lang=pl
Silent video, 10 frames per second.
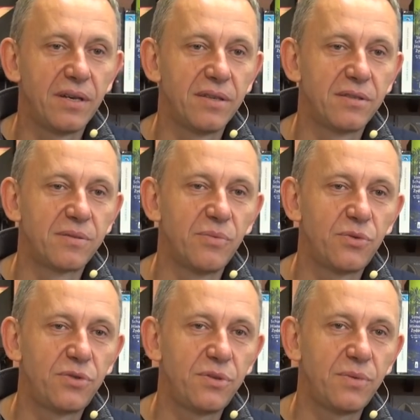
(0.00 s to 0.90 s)
e,
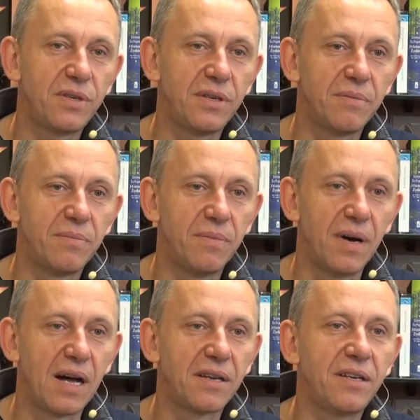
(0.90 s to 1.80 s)
zmusiły
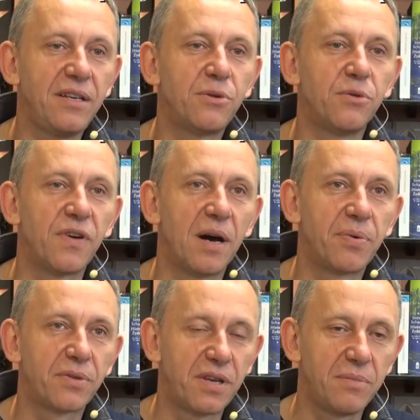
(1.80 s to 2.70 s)
Anglików, a
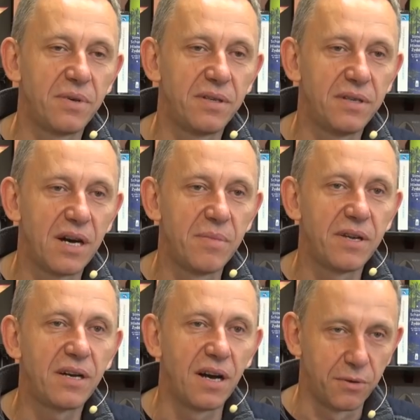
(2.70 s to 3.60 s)
potem e,
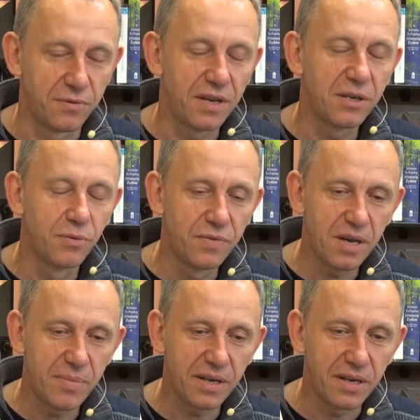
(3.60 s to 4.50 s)
Amerykanów, ale
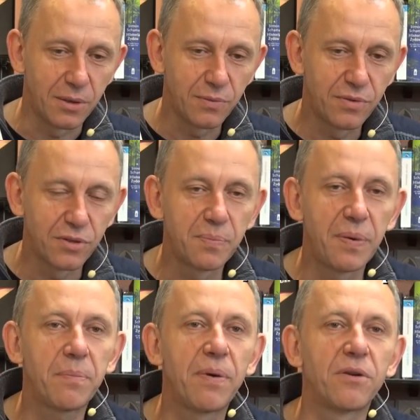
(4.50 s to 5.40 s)
głównie Amerykanów, do
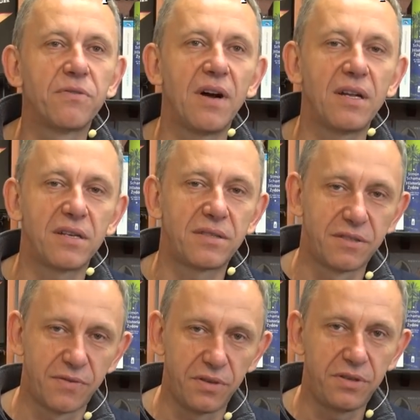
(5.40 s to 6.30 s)
spreparowania
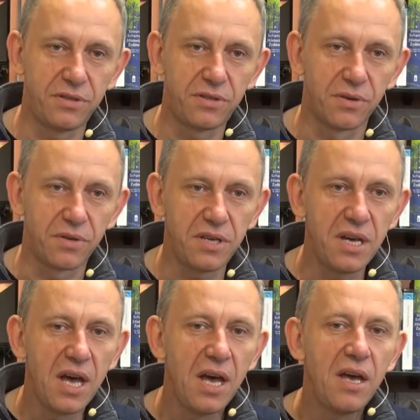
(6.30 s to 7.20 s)
swojej historii
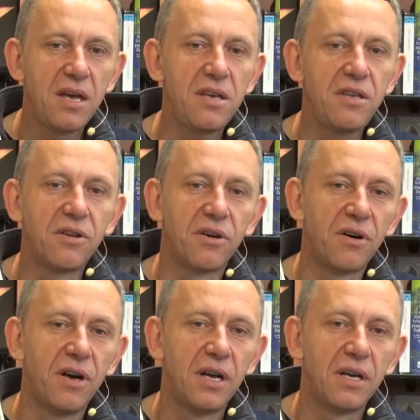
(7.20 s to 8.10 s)
i
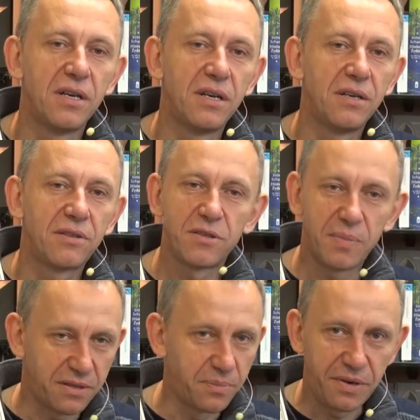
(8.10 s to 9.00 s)
do to jest
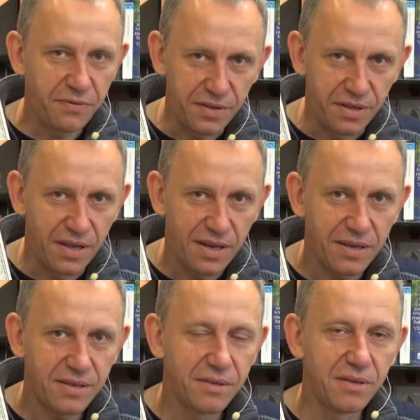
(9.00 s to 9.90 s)
bardzo
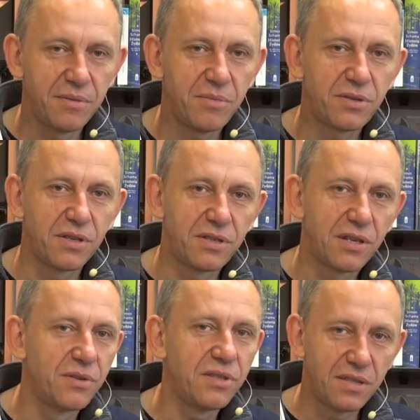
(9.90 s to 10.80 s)
perfidne, my sobie z
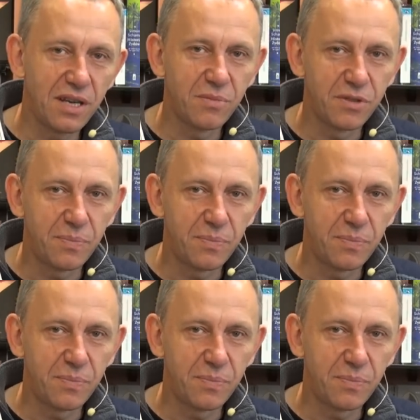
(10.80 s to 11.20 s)
tego nie zdajemy